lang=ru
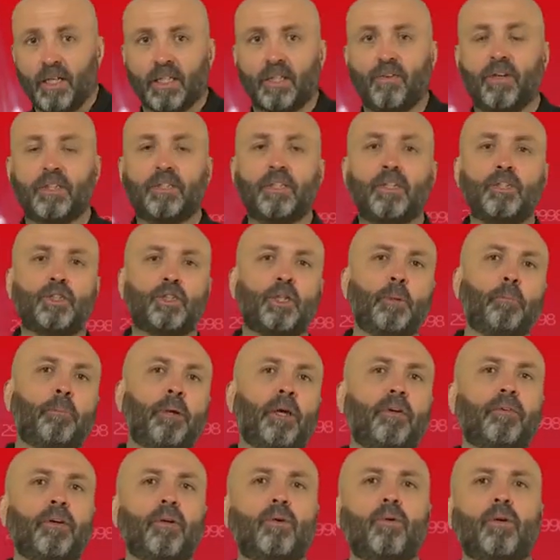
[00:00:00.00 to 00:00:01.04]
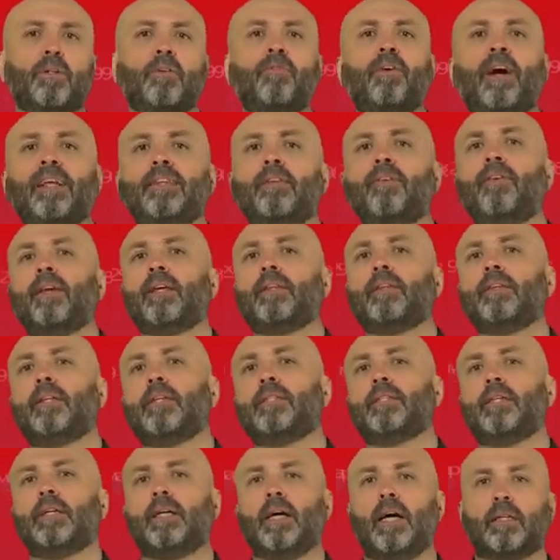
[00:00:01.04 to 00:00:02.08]
2001 год в ответ на
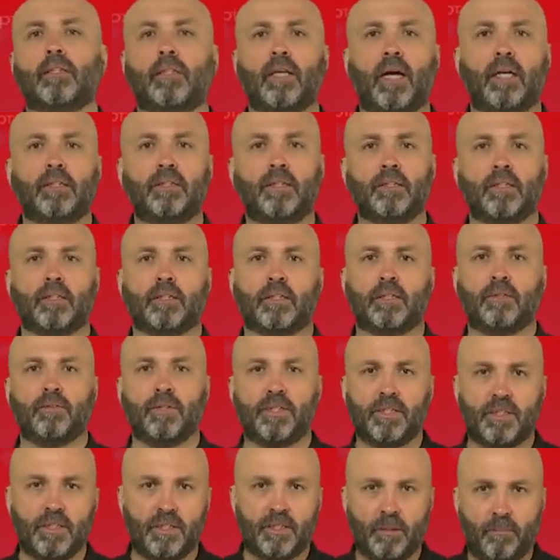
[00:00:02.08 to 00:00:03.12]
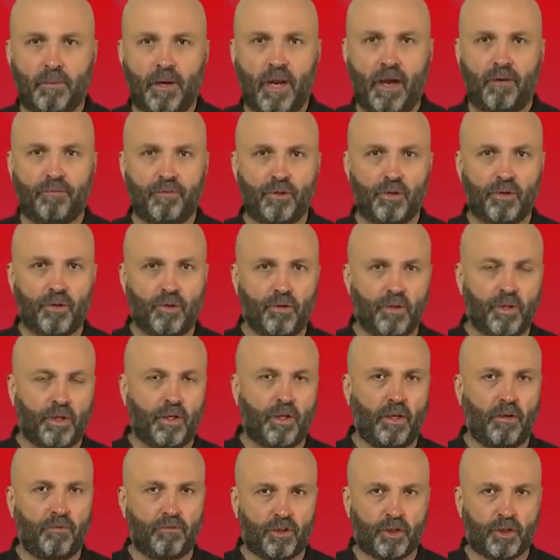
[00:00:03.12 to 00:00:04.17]
теракты 11 сентября в Нью-Йорке и